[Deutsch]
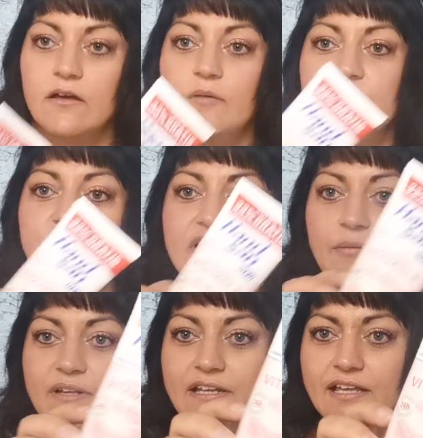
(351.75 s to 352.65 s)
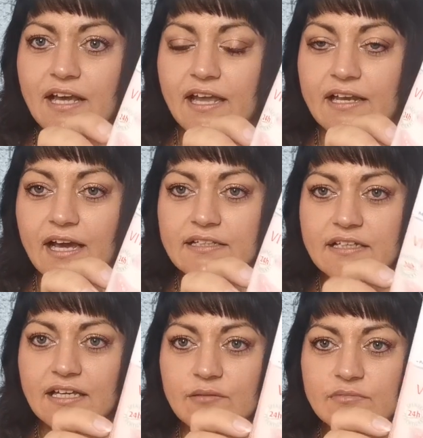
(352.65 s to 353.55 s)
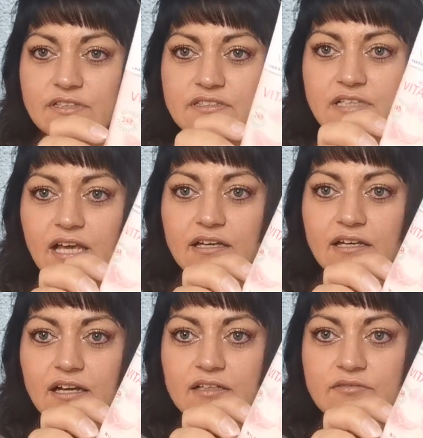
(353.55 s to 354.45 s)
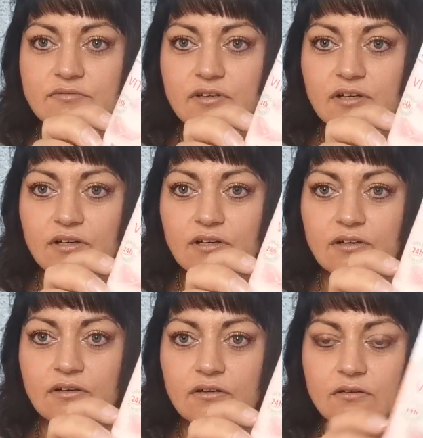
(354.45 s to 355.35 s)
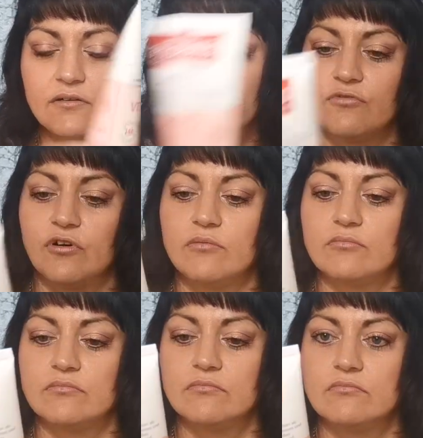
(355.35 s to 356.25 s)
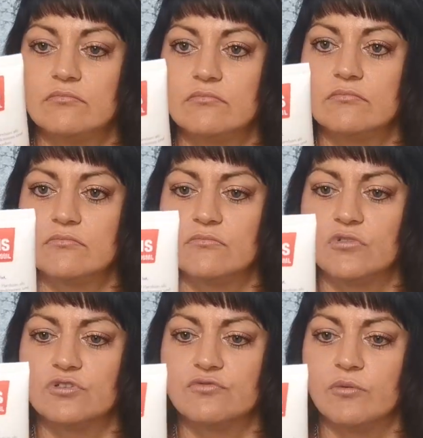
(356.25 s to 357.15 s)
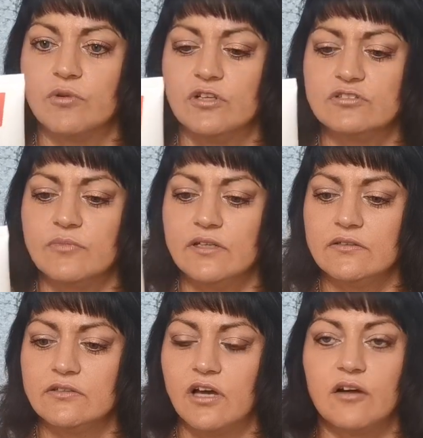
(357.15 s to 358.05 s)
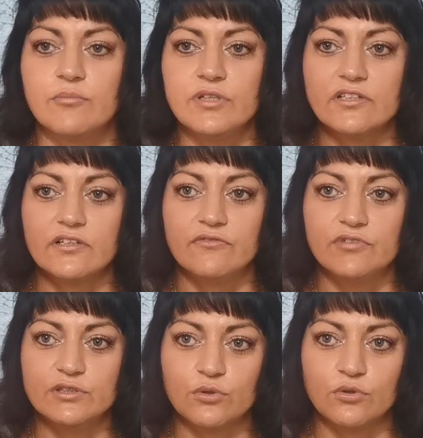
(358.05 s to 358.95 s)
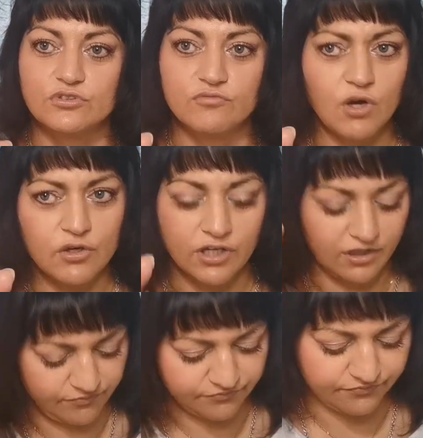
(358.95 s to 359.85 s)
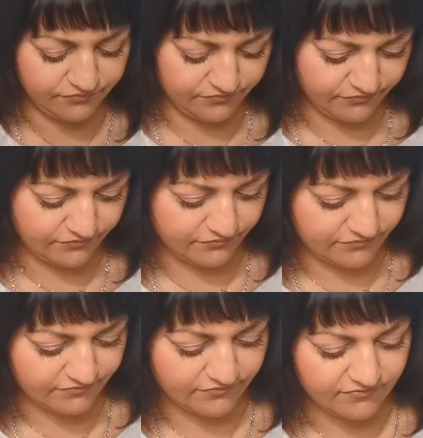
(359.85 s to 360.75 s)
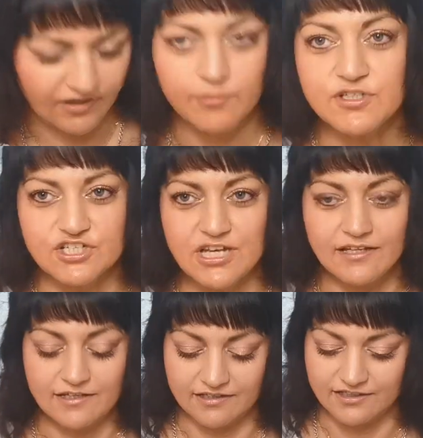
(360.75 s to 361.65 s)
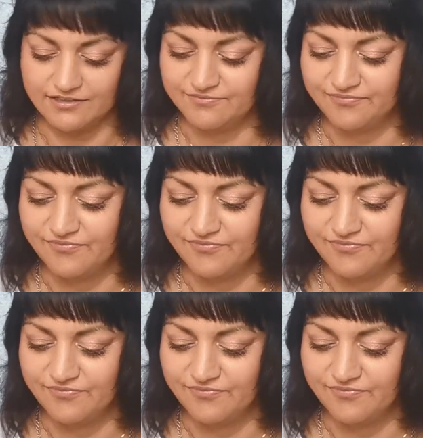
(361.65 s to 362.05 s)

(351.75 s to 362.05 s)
äh, mit Vitamin E, eine Handcreme, die ist leer gegangen. Vom, was, vom Rossmann? Ja, mit Wildrose. War okay. Habe ich geschenkt gekriegt.